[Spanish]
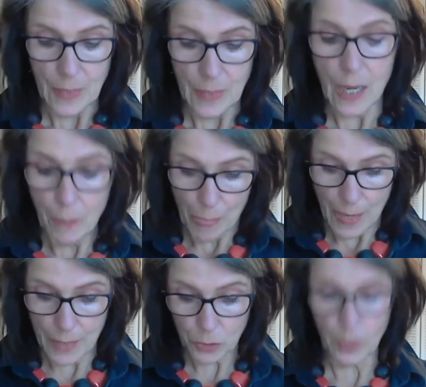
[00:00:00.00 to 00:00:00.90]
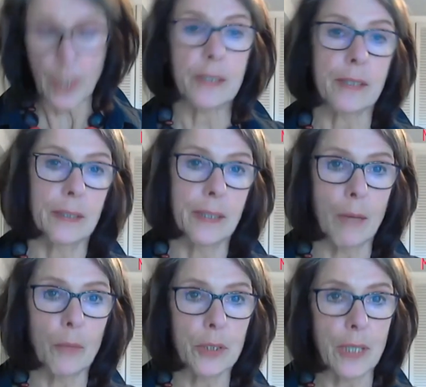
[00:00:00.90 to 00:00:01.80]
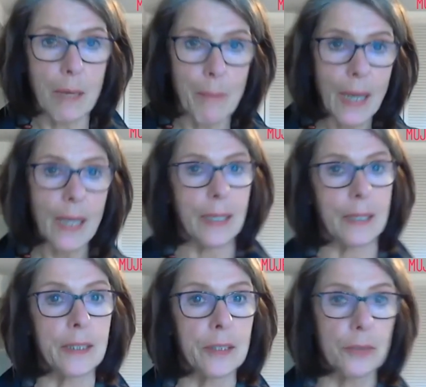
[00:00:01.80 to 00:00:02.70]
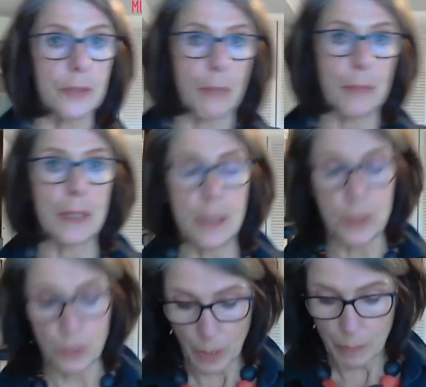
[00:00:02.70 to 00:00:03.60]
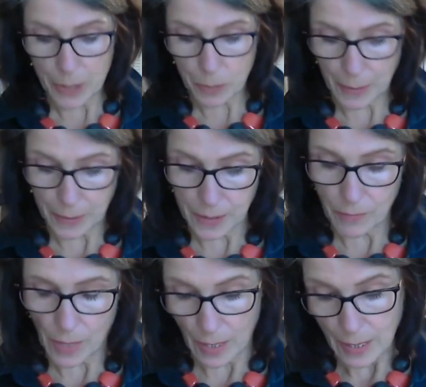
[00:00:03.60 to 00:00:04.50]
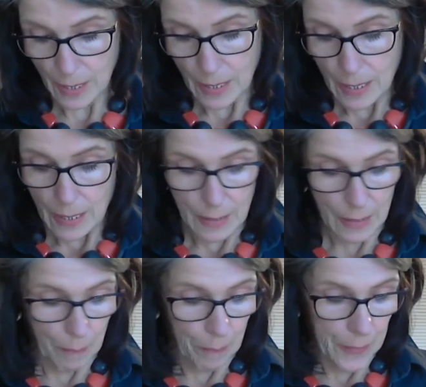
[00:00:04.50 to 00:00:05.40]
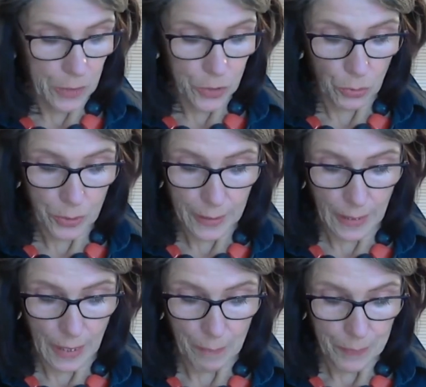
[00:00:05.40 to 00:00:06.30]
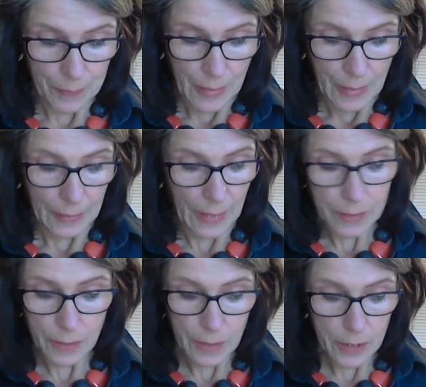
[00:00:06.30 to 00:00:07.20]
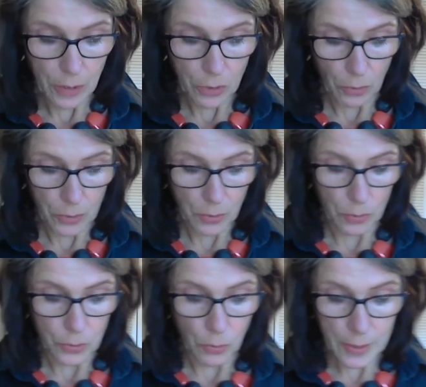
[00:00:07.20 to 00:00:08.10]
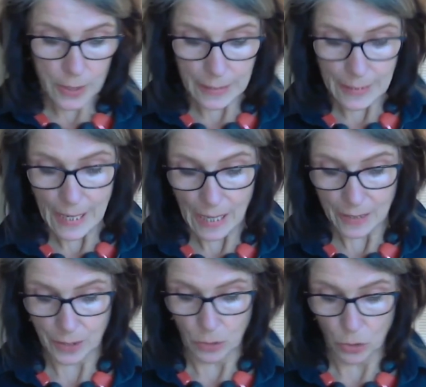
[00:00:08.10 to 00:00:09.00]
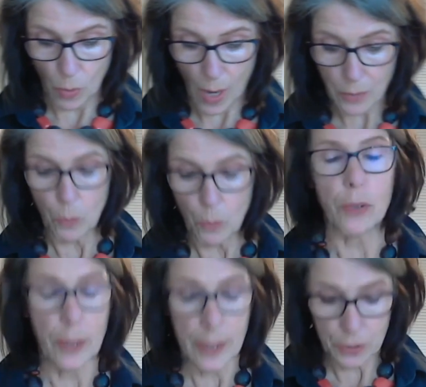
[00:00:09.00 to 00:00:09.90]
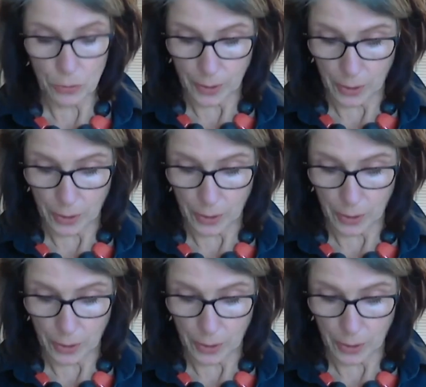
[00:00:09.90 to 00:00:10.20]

Y esto es, digamos, la mala noticia también desde una perspectiva eh, histórica, que este desarrollo no es lineal, no hay un progreso